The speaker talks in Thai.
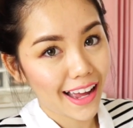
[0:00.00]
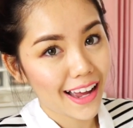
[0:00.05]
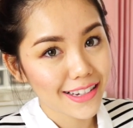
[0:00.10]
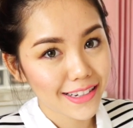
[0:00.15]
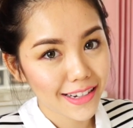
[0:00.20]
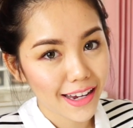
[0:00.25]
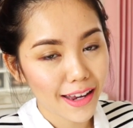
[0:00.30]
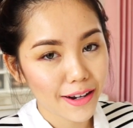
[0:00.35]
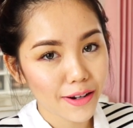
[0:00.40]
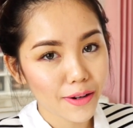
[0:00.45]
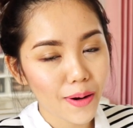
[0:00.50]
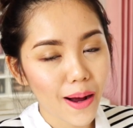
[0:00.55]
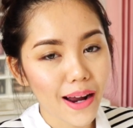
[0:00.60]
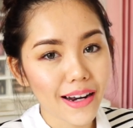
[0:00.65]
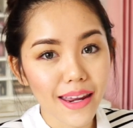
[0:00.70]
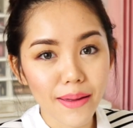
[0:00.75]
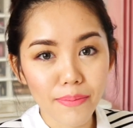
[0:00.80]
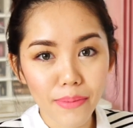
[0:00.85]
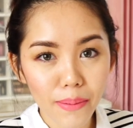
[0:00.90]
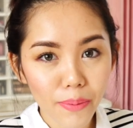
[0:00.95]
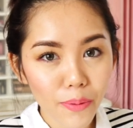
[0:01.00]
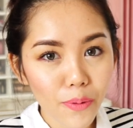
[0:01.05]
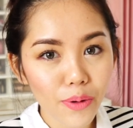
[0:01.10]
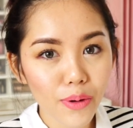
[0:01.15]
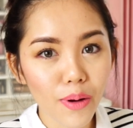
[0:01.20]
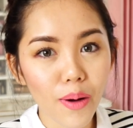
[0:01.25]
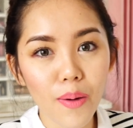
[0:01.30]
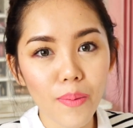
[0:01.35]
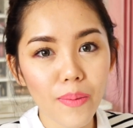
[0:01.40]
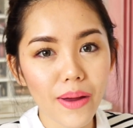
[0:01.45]
Eye Shadow อันนี้ไม่พูด
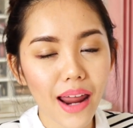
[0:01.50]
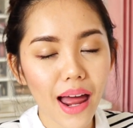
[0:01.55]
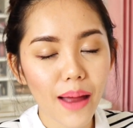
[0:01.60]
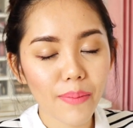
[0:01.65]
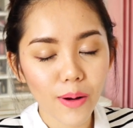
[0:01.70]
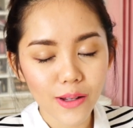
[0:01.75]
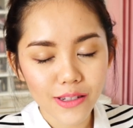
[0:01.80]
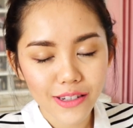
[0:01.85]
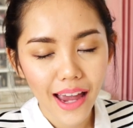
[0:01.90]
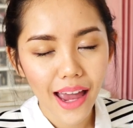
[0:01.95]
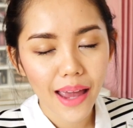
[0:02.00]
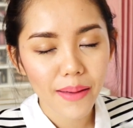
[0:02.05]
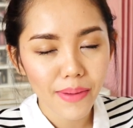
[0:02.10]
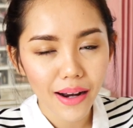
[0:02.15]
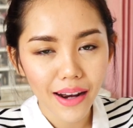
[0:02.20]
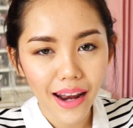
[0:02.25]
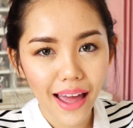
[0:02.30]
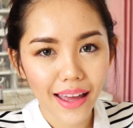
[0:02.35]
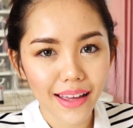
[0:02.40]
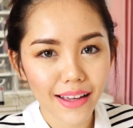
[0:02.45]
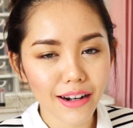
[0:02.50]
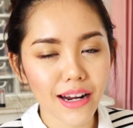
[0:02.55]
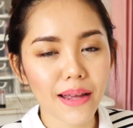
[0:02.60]
ก็คงไม่ได้เพราะใช้มันหลายค